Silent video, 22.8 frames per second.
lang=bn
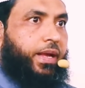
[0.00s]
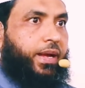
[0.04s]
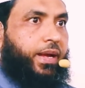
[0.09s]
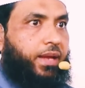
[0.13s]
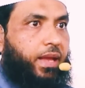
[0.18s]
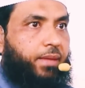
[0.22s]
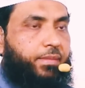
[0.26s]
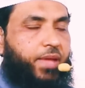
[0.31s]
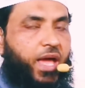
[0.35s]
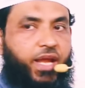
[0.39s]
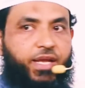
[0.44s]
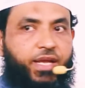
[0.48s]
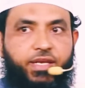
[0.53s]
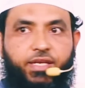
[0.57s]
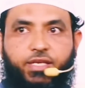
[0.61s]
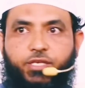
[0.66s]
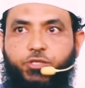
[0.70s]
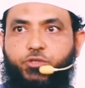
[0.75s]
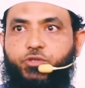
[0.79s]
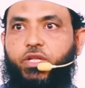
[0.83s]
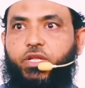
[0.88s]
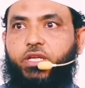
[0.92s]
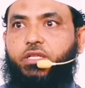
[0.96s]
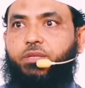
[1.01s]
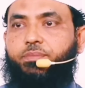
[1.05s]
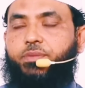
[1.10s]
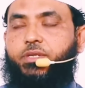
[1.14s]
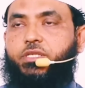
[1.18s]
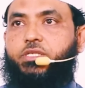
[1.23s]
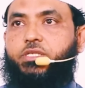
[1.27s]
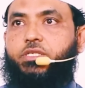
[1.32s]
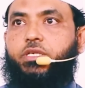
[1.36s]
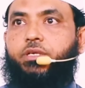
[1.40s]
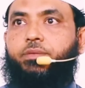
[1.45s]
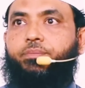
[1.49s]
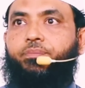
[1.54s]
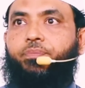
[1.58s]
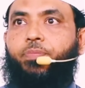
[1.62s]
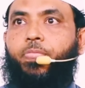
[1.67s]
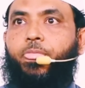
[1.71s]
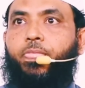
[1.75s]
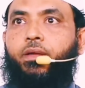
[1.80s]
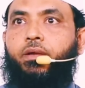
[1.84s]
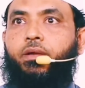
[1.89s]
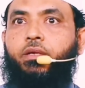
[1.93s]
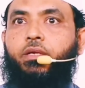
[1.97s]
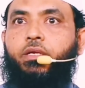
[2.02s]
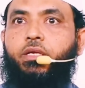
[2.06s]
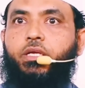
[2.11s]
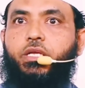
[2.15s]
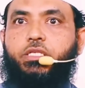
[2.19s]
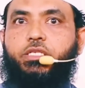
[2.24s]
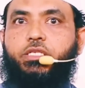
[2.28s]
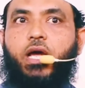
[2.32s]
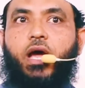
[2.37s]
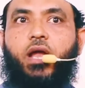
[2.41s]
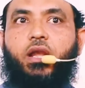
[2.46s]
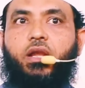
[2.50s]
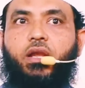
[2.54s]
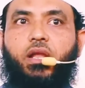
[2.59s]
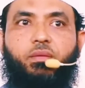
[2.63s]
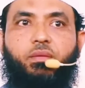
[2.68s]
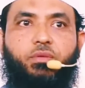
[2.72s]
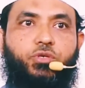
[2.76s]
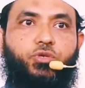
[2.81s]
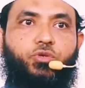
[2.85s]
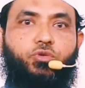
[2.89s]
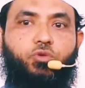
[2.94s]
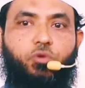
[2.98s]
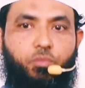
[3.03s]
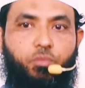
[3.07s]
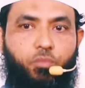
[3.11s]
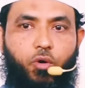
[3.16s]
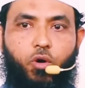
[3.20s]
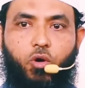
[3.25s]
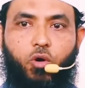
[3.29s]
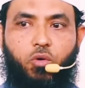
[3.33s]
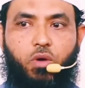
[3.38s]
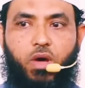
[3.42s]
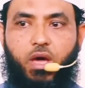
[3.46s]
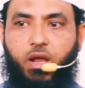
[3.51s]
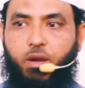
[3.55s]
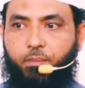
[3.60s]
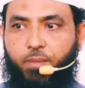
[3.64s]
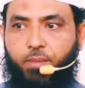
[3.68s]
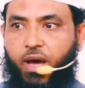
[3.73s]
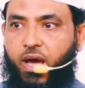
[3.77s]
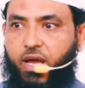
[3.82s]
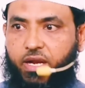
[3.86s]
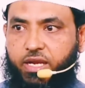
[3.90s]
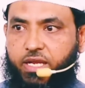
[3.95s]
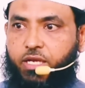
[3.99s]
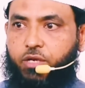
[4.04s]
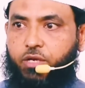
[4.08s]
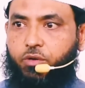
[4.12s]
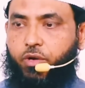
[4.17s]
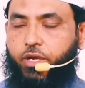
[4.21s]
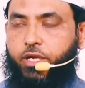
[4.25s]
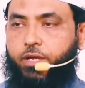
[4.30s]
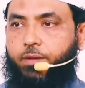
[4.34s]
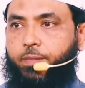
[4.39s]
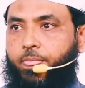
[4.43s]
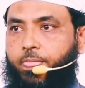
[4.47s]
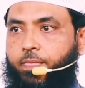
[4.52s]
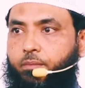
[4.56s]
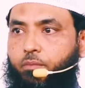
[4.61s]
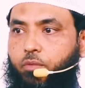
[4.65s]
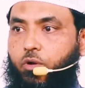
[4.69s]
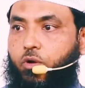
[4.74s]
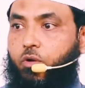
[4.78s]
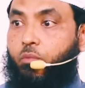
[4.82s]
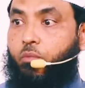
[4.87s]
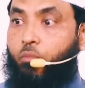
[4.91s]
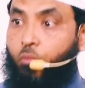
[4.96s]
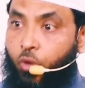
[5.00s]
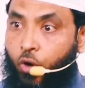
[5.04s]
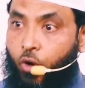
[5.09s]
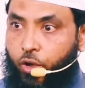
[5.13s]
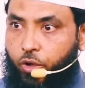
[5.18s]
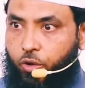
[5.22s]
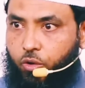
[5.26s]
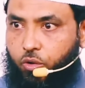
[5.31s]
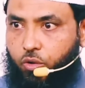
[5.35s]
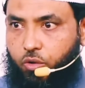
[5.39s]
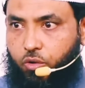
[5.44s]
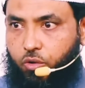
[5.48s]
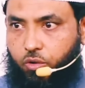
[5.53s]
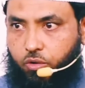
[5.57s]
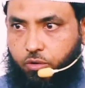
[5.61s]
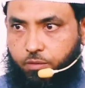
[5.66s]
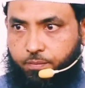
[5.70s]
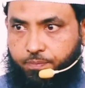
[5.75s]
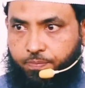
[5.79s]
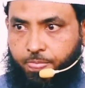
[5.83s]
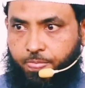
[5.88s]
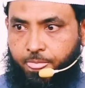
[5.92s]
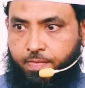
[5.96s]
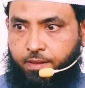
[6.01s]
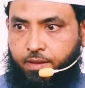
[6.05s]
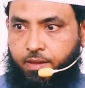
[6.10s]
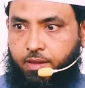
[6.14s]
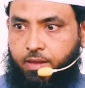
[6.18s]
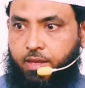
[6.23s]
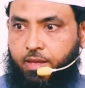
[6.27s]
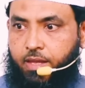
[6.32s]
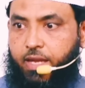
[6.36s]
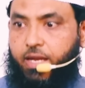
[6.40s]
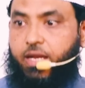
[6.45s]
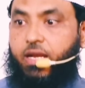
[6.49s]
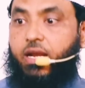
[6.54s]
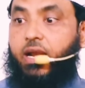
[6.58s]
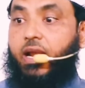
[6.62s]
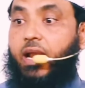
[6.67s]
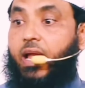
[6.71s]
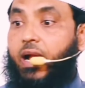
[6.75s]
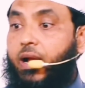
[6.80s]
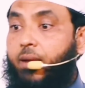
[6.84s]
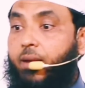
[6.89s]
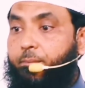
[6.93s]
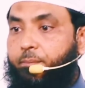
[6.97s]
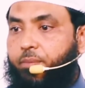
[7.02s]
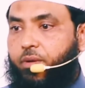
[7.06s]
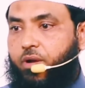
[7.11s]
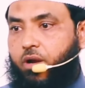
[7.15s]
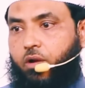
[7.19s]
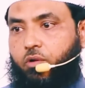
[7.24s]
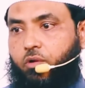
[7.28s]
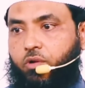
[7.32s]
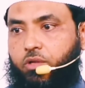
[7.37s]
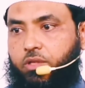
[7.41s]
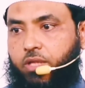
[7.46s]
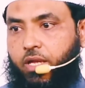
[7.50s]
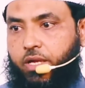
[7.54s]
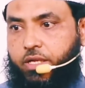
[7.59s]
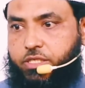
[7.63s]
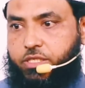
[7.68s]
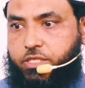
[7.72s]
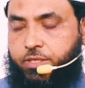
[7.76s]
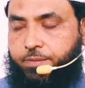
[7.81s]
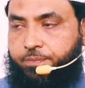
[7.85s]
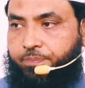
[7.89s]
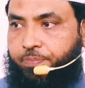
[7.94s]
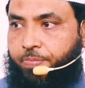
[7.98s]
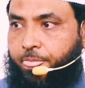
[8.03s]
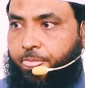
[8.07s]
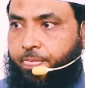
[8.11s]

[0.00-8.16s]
এখানে আমি আরেকটা কিছু দেখতে পাচ্ছি জাহান্নাম শুধু বড় আর ভারী নয় বরং ভয়ঙ্কর এখানে লাগাম পড়ার কথা আছে